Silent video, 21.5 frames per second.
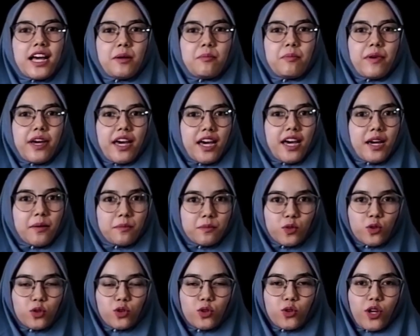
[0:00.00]
IPM
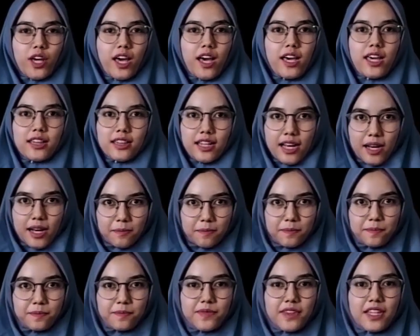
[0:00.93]
untuk yang hitam
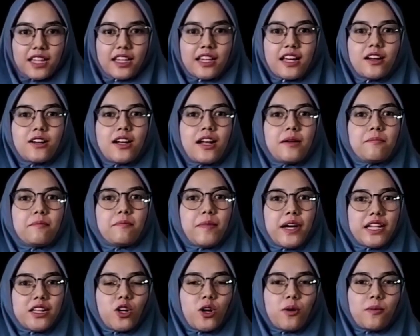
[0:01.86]
dan
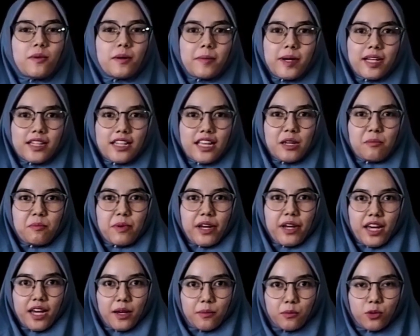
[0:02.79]
4,4
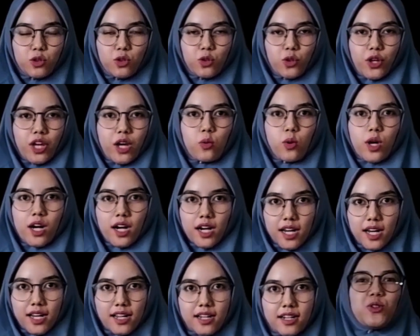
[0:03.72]
IPM untuk yang
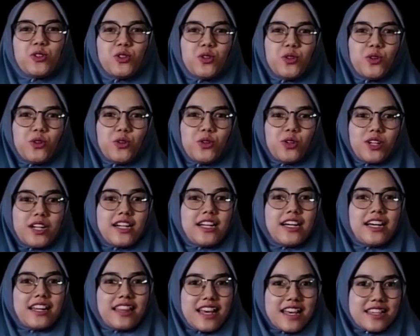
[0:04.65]
warna untuk
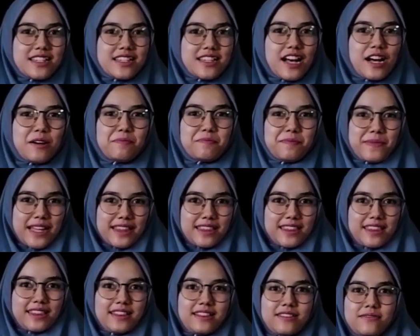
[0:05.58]
ukuran kertas A4.
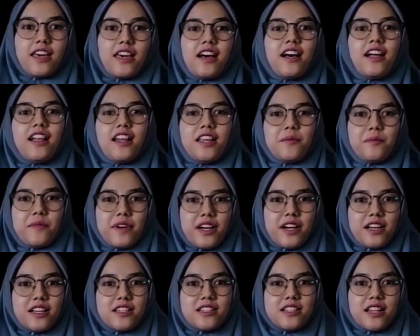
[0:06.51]
Yang
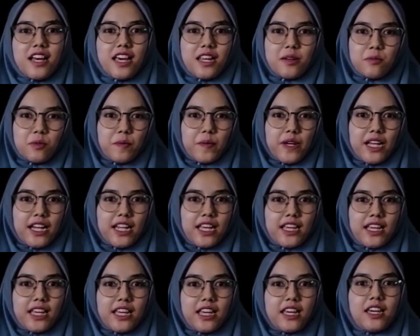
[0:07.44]
kelima, selain
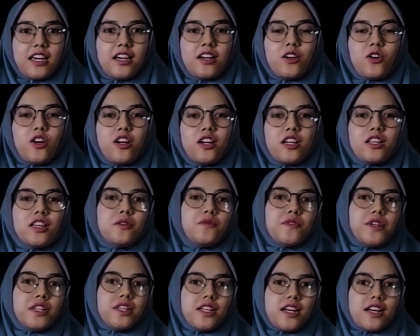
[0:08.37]
memiliki
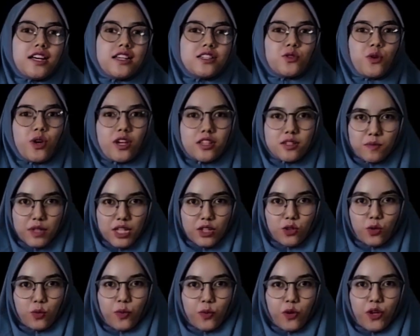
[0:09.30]
konektivitas
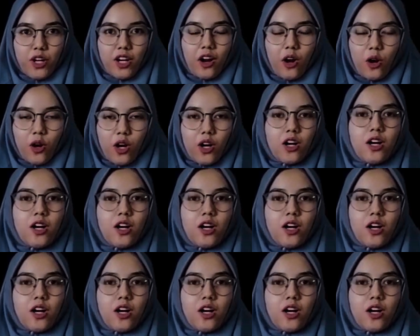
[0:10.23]
USB 2.0,